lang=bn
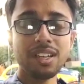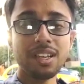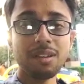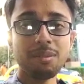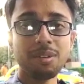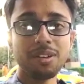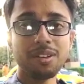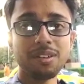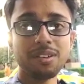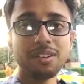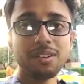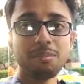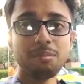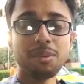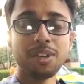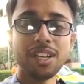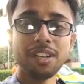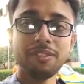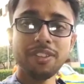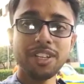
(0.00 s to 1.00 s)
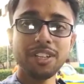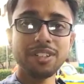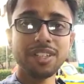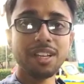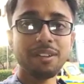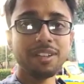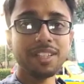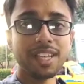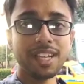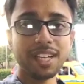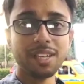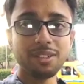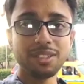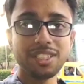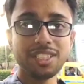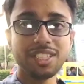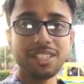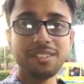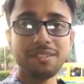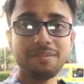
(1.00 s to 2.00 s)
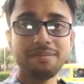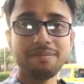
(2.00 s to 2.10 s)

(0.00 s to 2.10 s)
এবং পরের ভিডিওতে আবার দেখা হচ্ছে